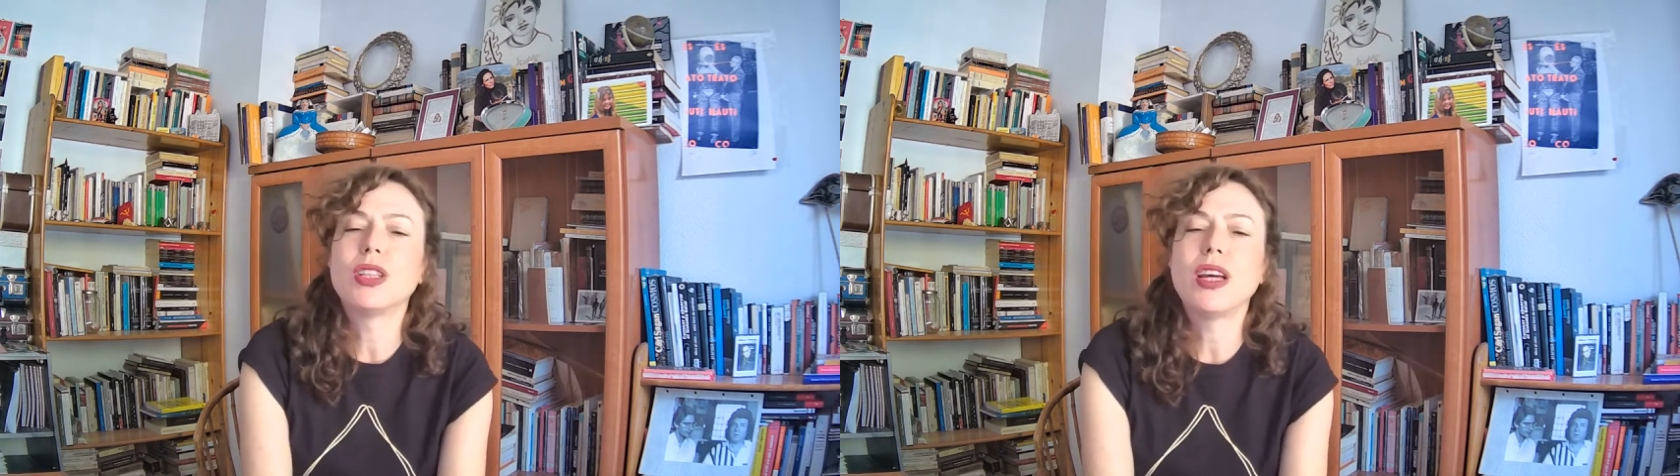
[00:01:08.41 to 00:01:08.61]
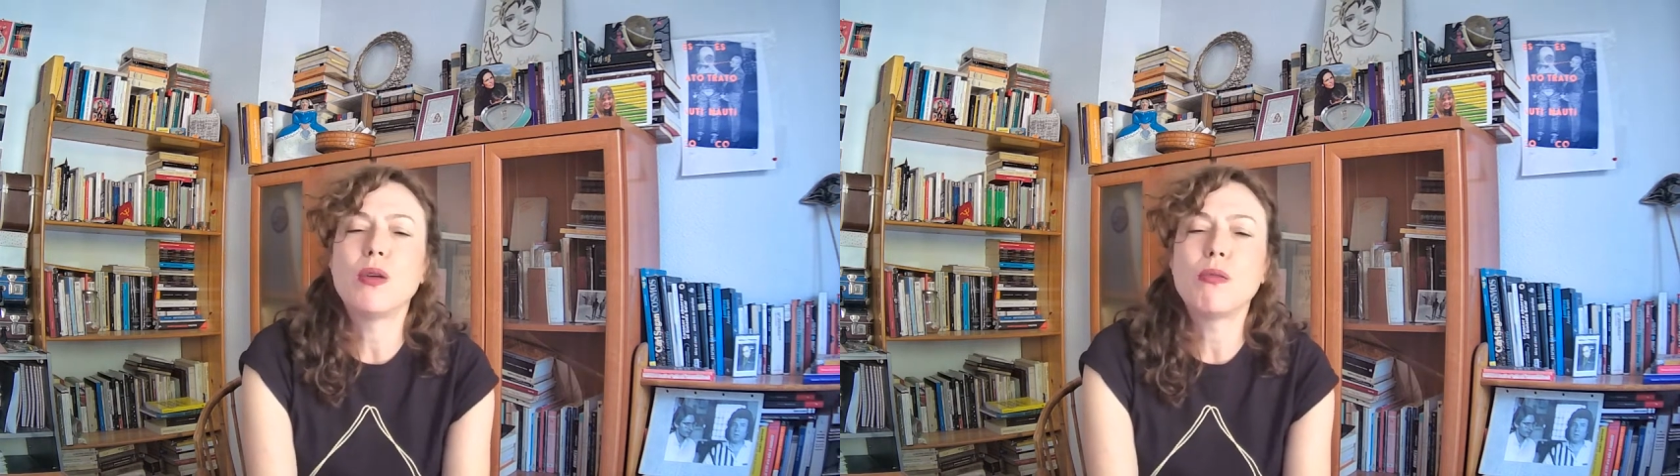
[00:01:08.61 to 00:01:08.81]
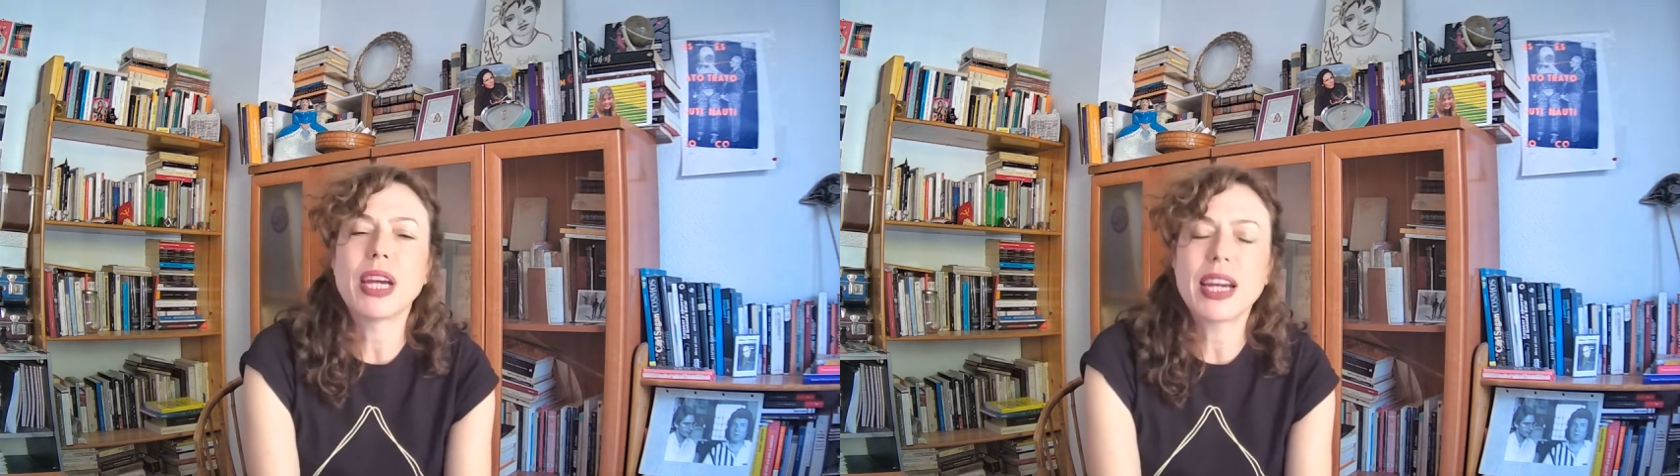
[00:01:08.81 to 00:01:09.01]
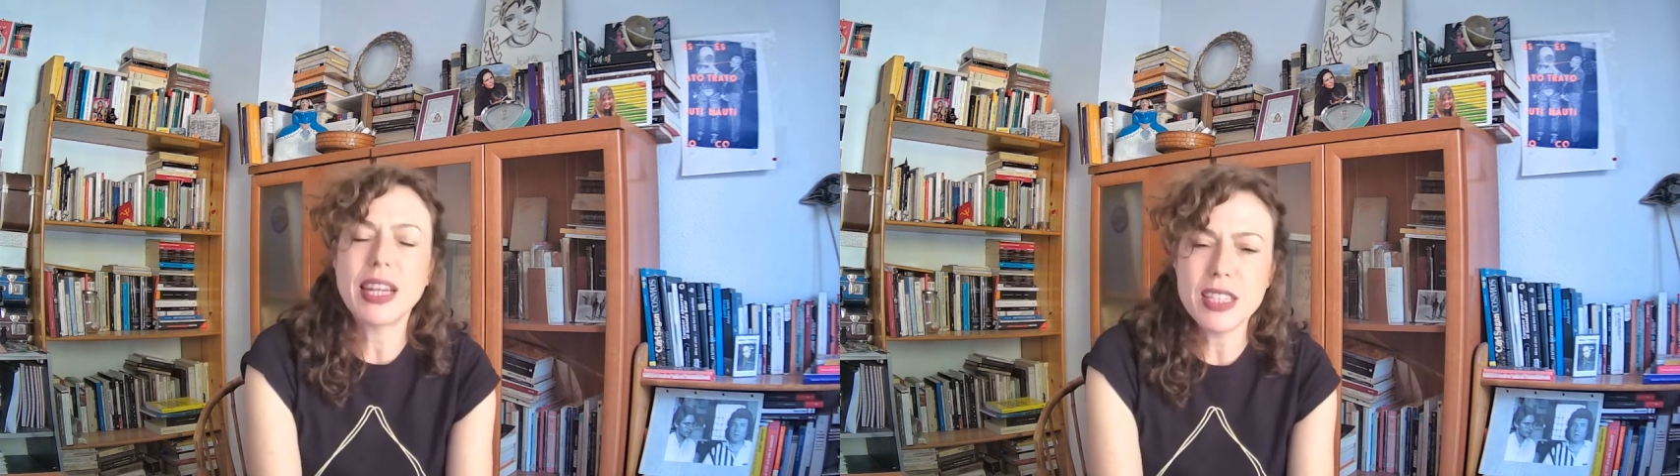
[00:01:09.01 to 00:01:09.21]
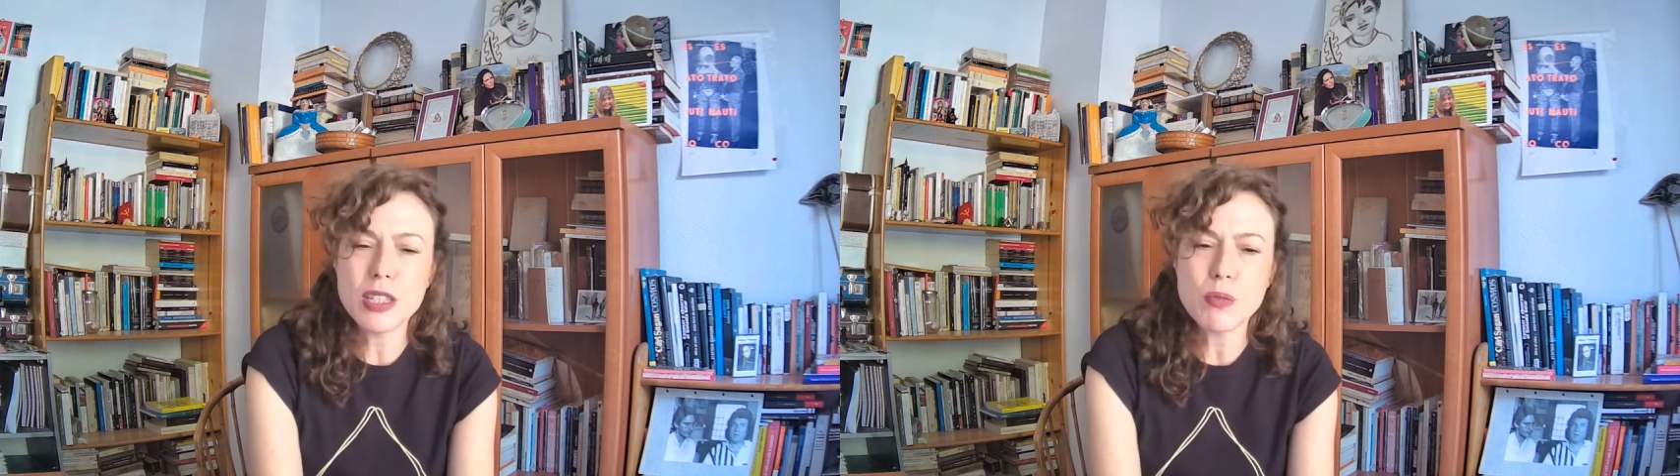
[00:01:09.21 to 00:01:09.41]
de los
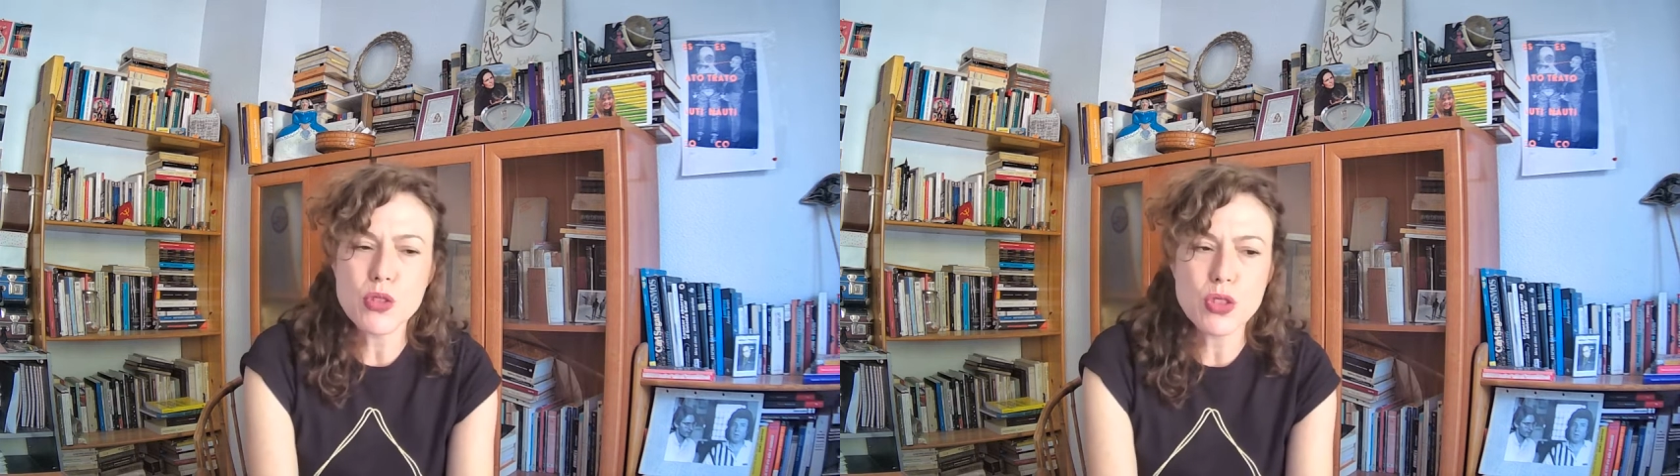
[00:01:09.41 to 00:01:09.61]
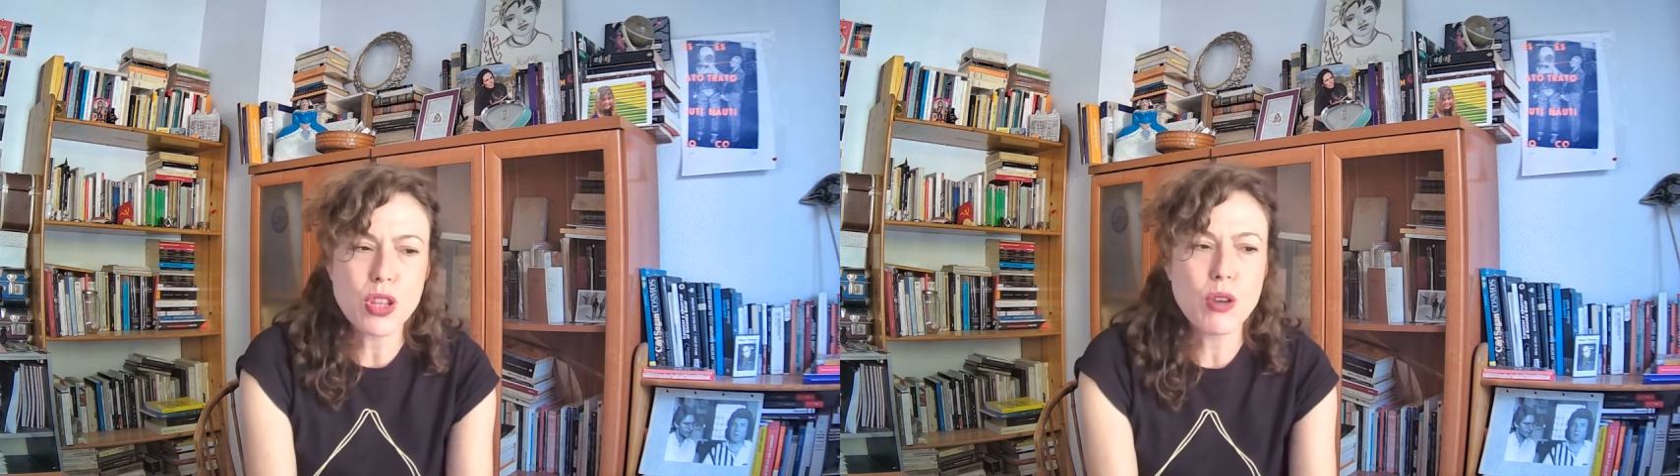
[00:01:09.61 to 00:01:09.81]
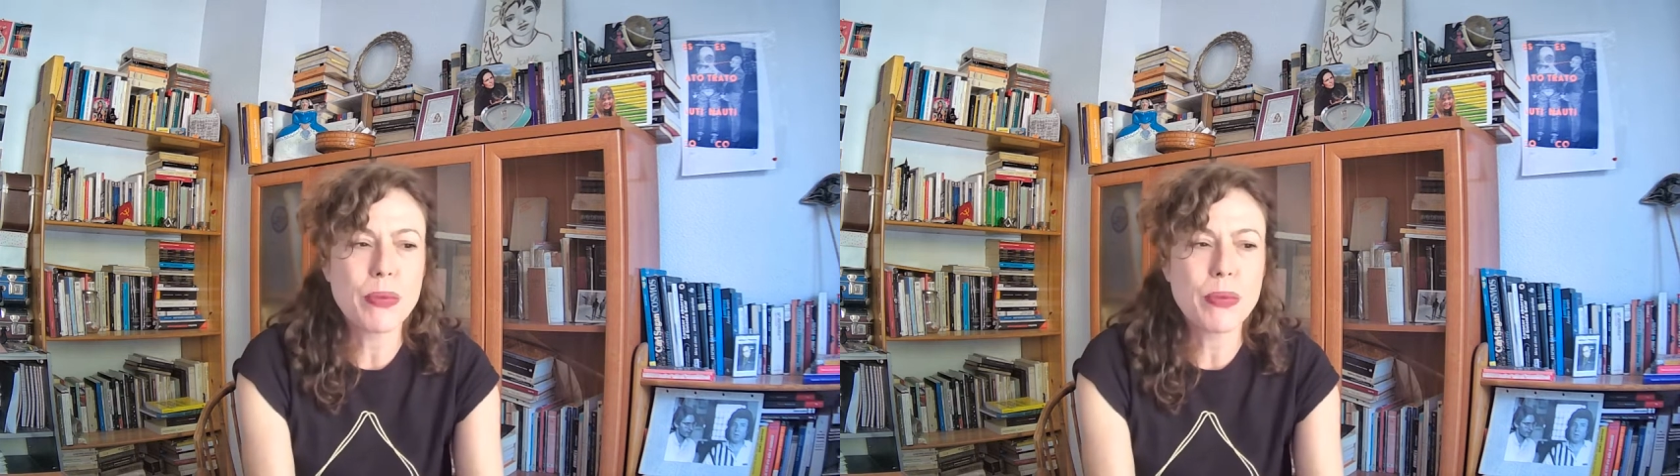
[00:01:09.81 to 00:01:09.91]
mecanismos de